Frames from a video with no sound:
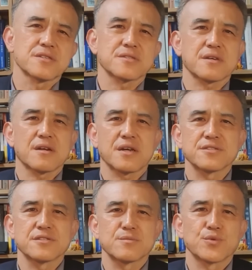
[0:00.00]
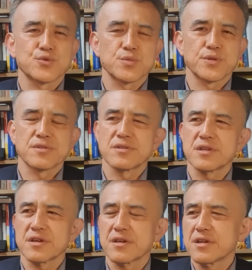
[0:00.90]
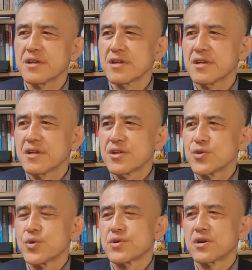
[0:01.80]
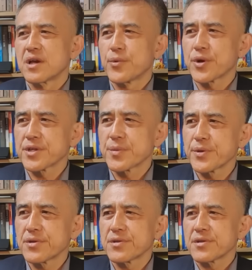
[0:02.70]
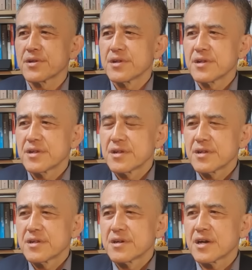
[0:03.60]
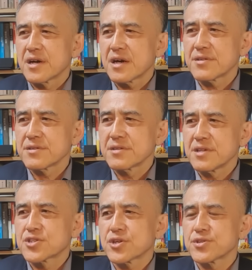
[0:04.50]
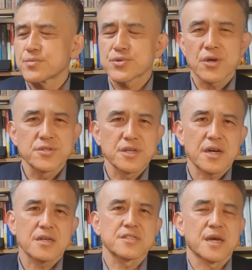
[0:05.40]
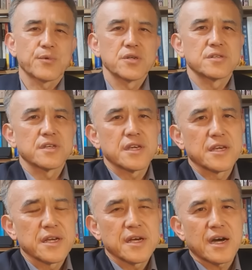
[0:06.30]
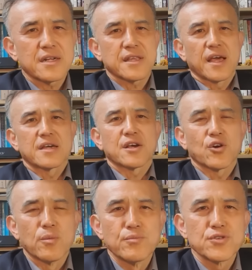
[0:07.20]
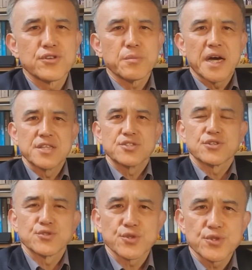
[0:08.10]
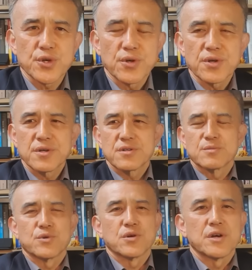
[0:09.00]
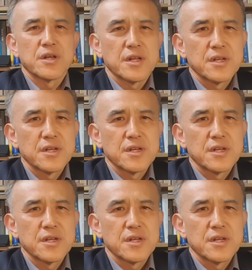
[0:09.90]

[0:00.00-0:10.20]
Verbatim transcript: 식사를 하시는 모습이었는데 요 근래 보게 되면은 아, 한 2000년부터 이제 각 재벌들이 각대학의 건물들을 많이 지어줬죠. 뭐